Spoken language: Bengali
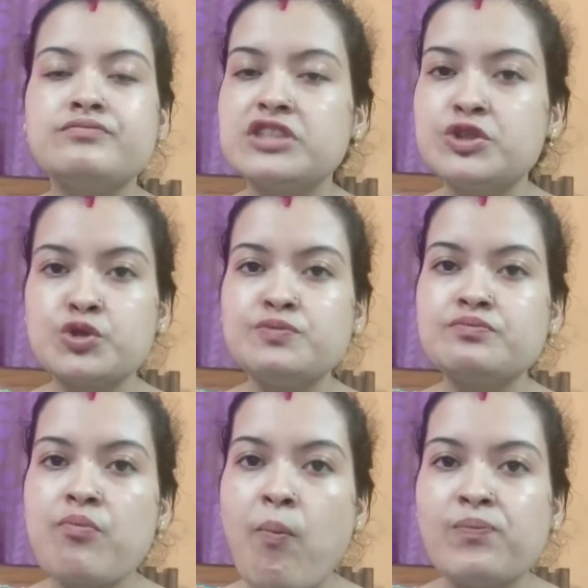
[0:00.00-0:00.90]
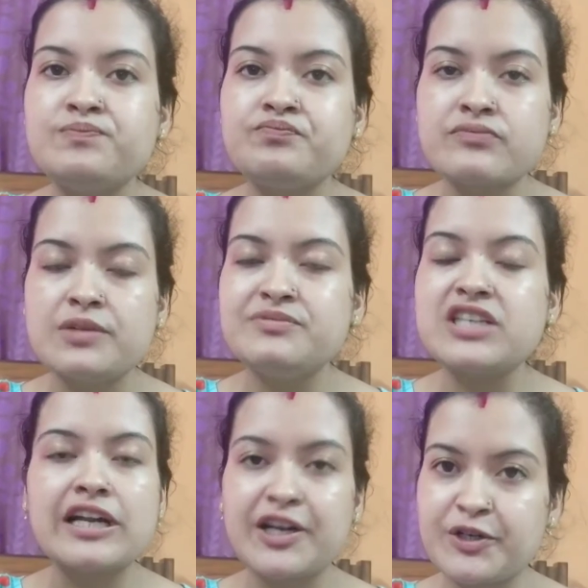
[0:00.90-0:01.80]
কিন্তু
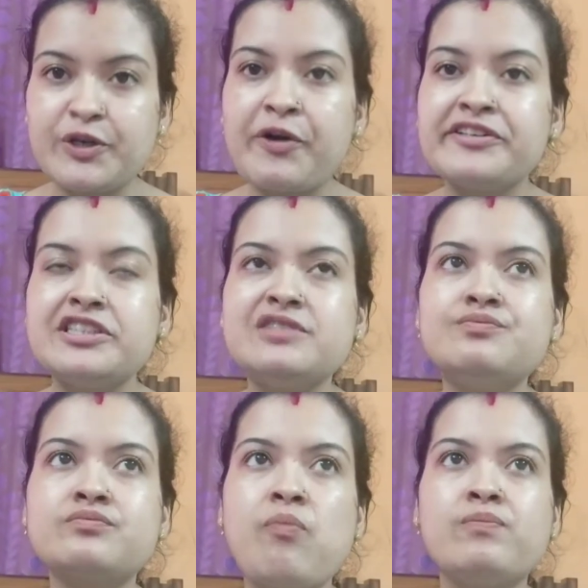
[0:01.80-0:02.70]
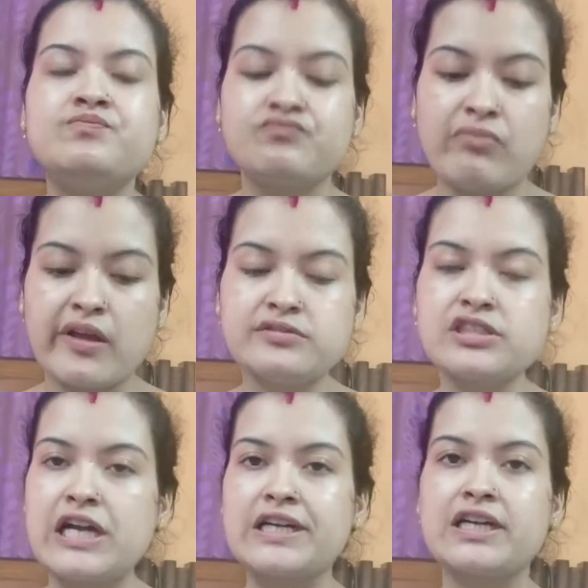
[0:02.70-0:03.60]
চান এখনো হয়নি
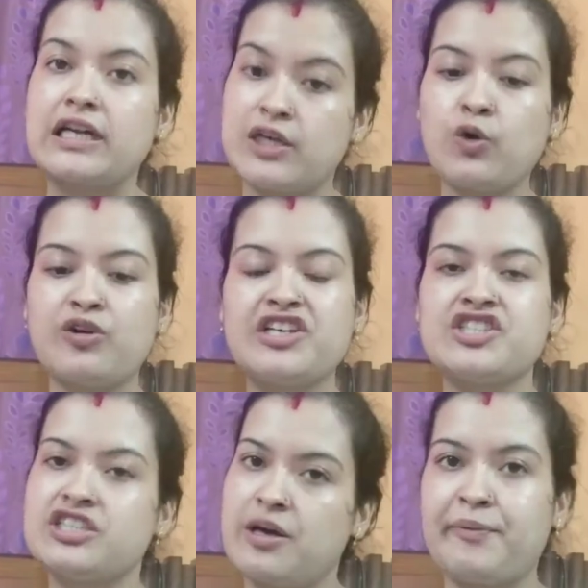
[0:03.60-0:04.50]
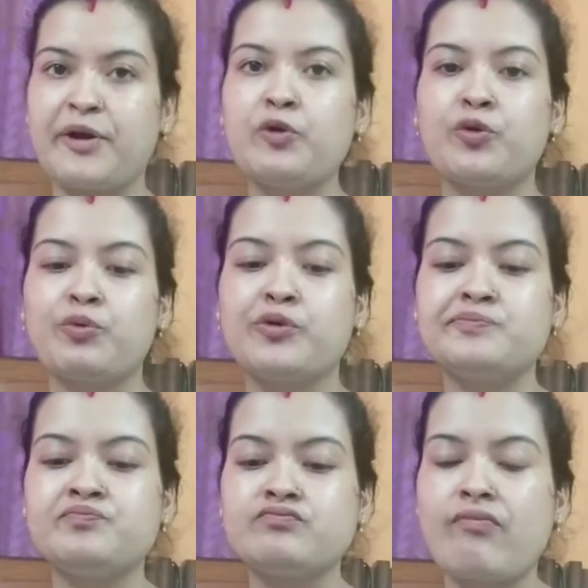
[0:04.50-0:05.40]
চানটা রান্না করে এসে তারপরে করব।
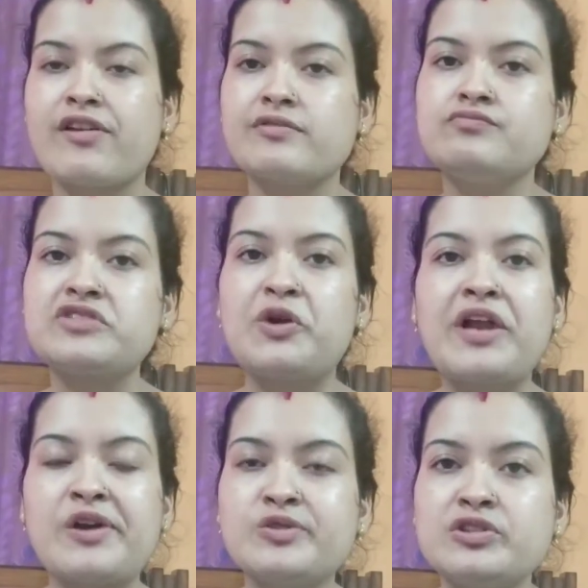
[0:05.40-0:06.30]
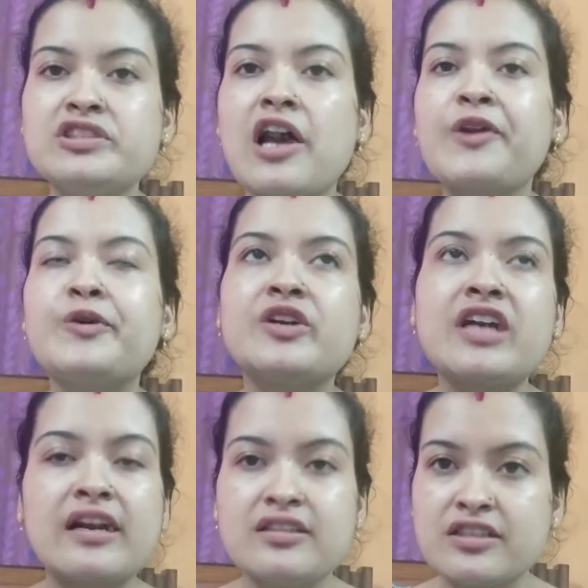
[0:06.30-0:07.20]
কারণ এখন যদি চান করে
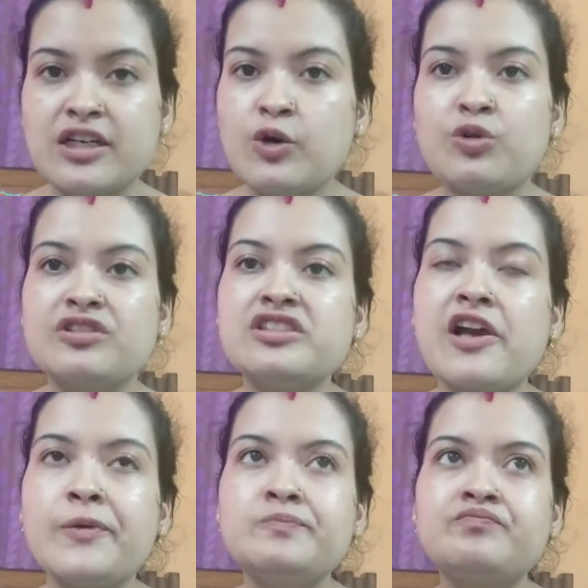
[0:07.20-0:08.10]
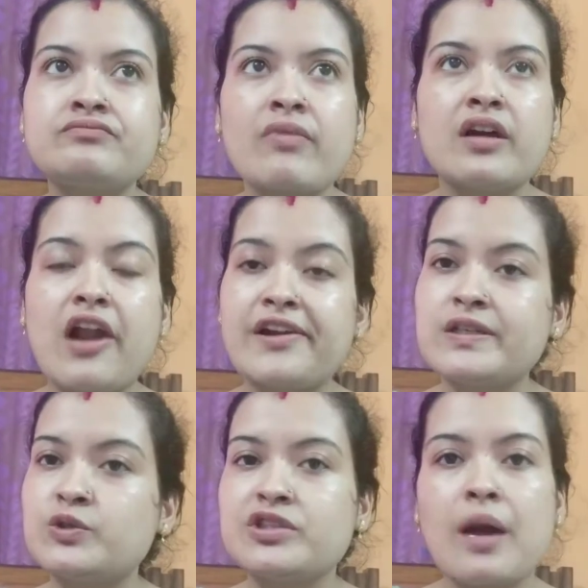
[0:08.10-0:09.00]
রান্না টান্না করতে যাই রান্না
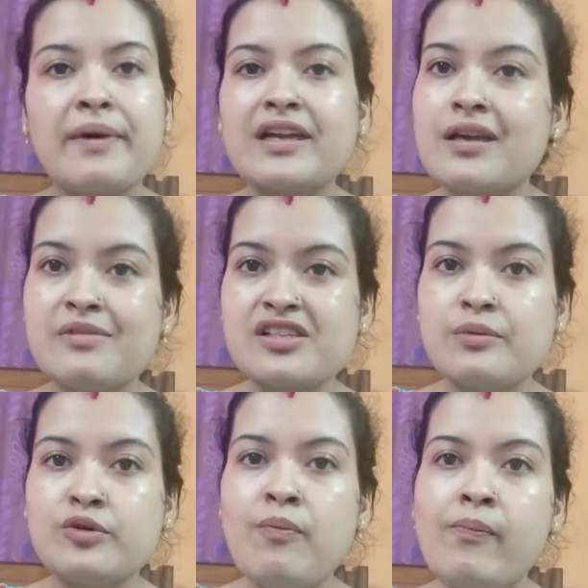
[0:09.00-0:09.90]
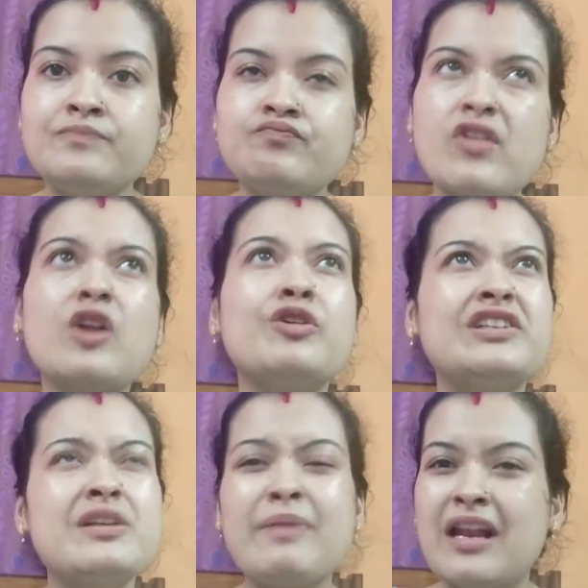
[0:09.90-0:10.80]
করতে আবার ঘেমে যাব আর
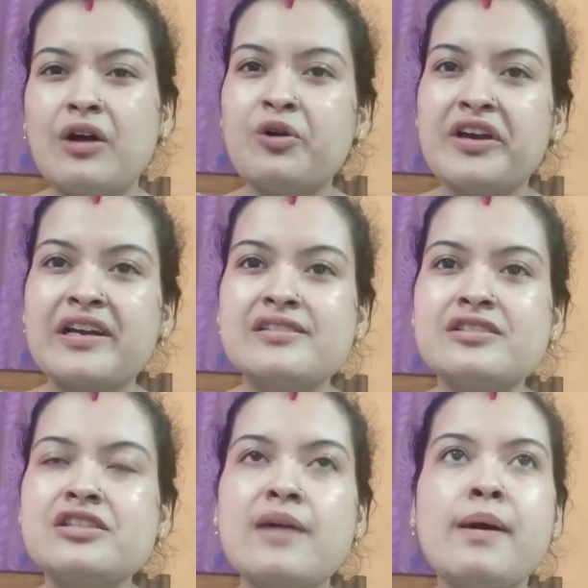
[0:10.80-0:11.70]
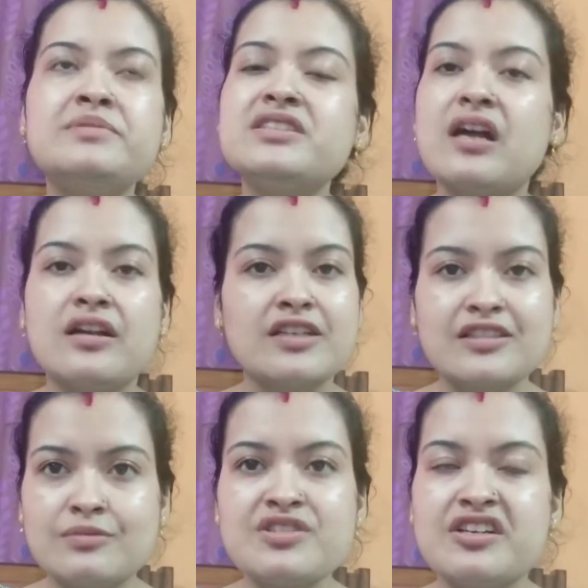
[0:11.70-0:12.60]
অনেকটা বেলাও হয়ে গেছে তাই ভাবছি রান্নাটা
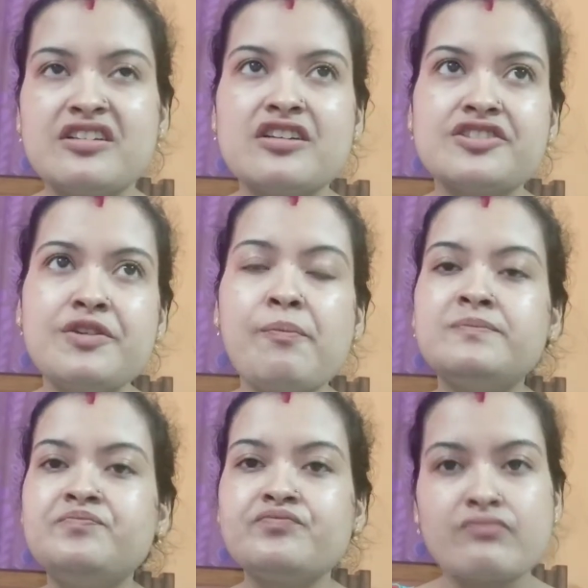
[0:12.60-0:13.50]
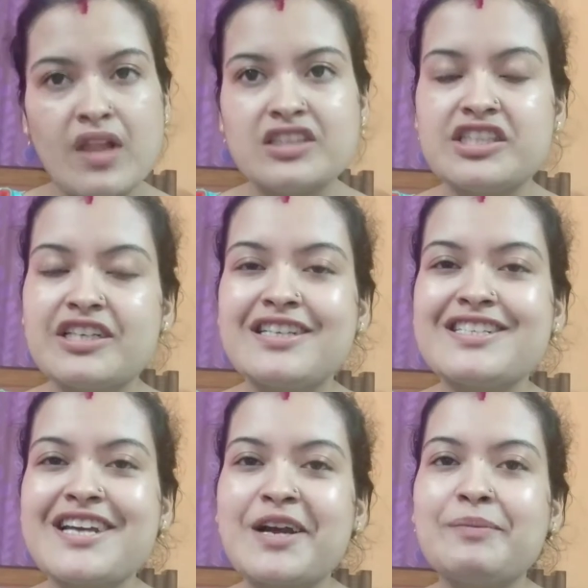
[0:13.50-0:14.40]
একদম সেরে আসি সেরে
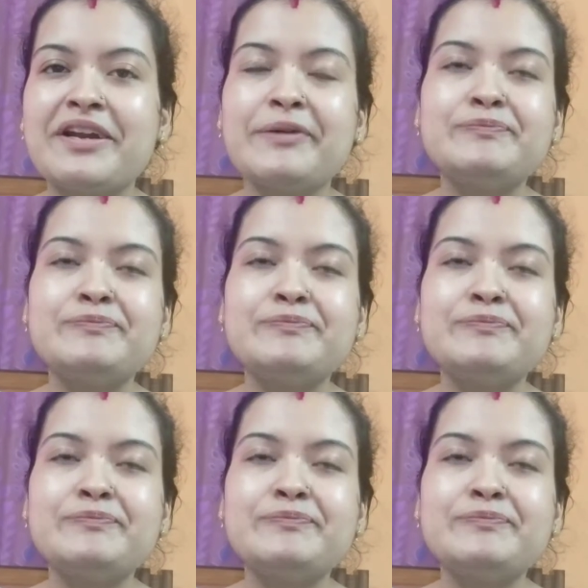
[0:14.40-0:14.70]
এসে একবারে